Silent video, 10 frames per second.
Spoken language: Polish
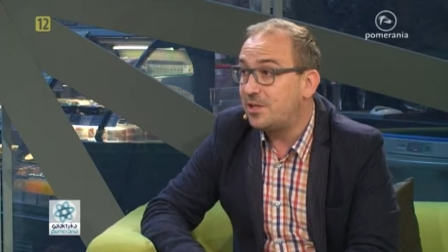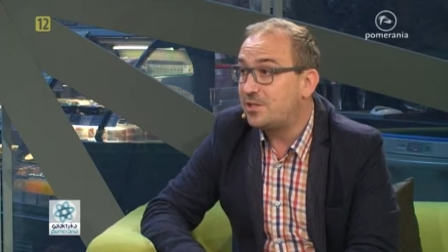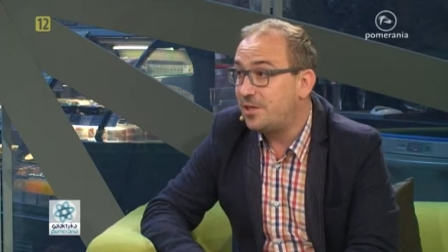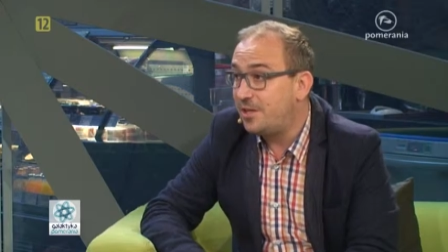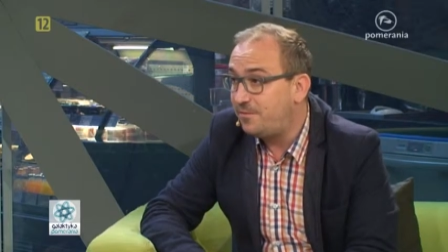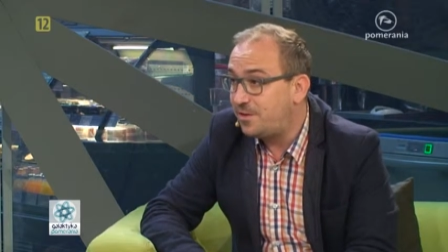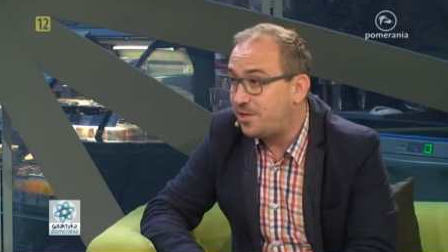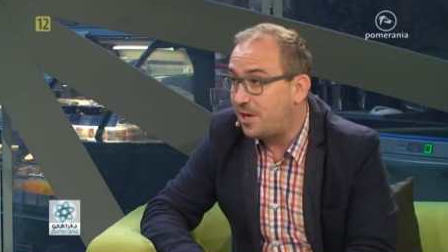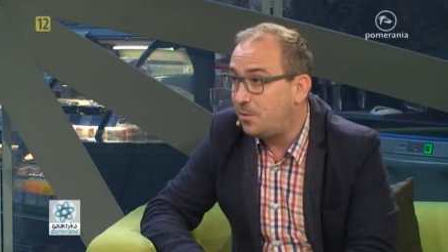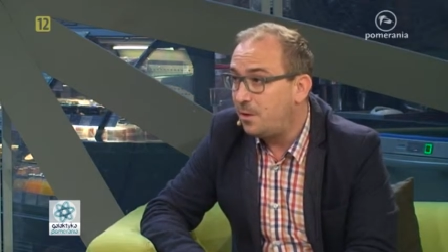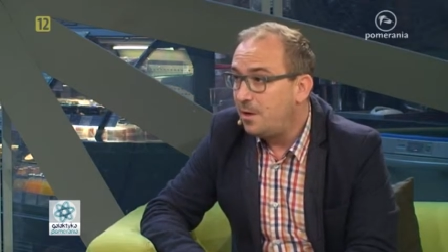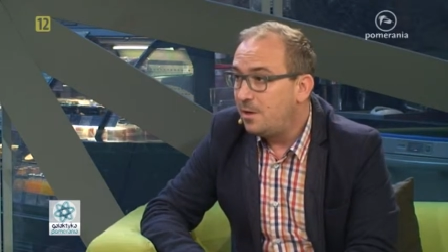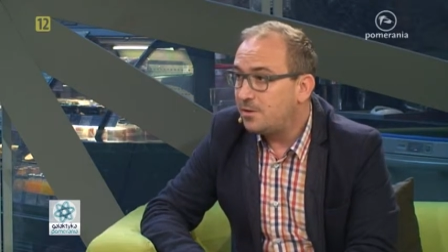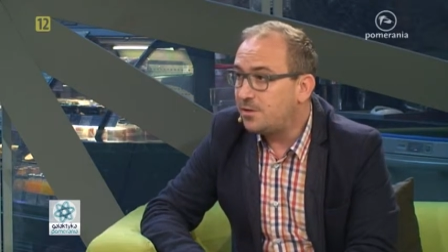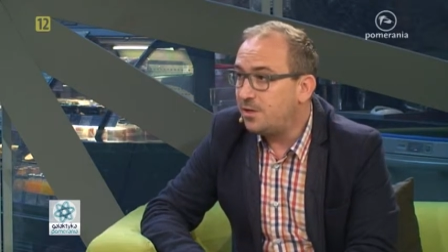jeszcze nie widział,
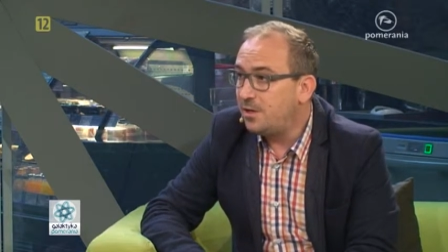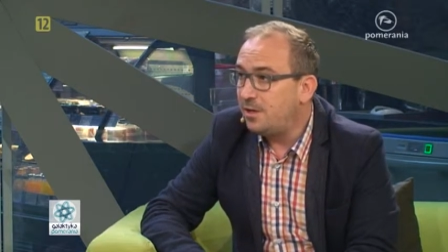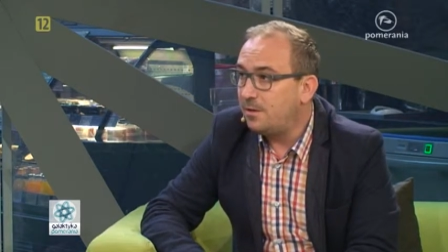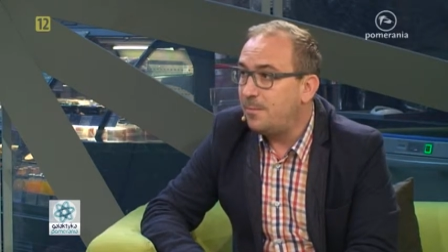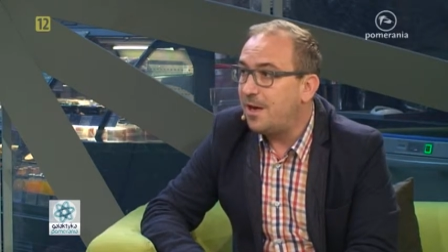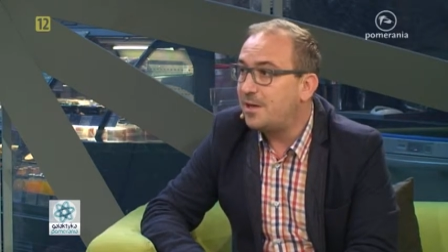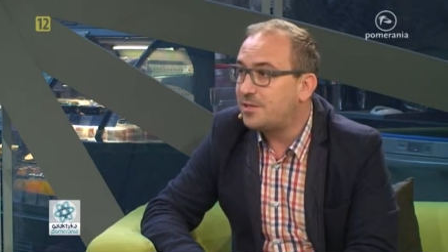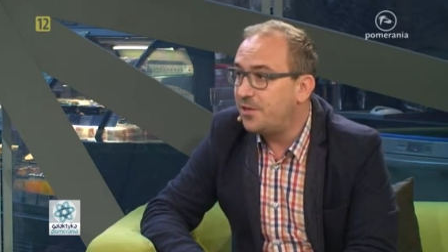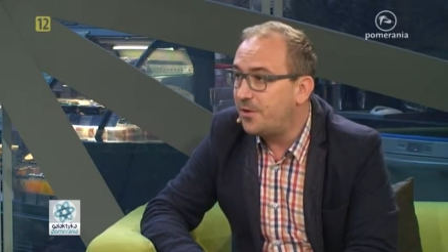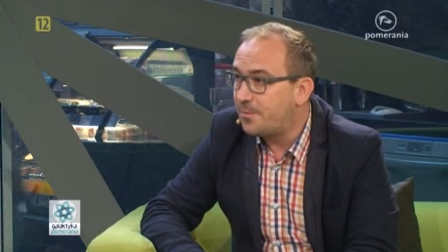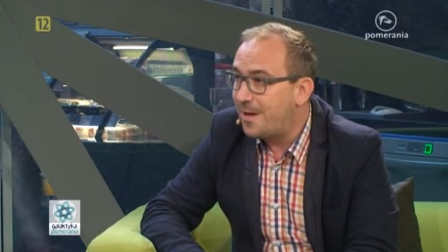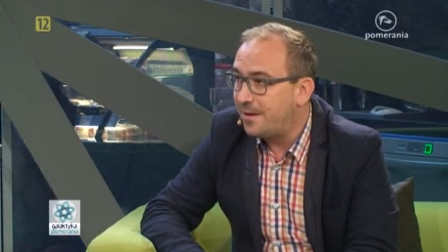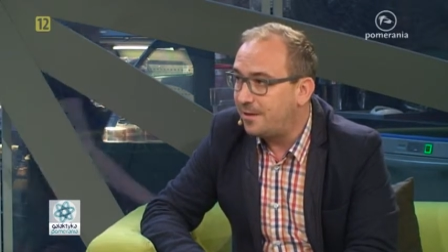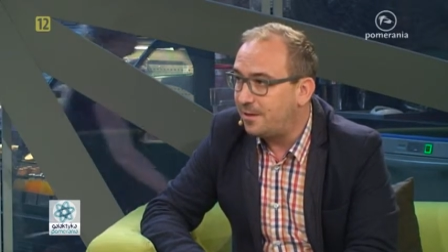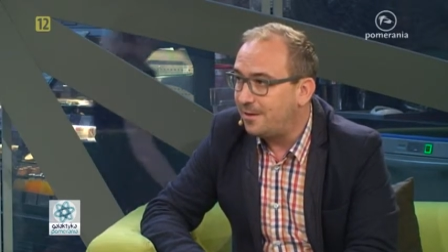czyli malarze
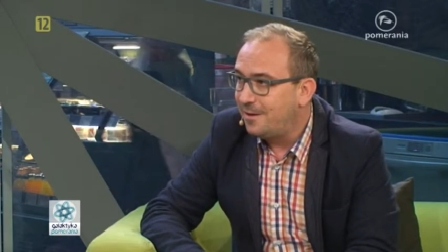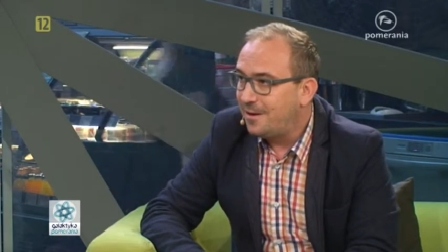Normandii.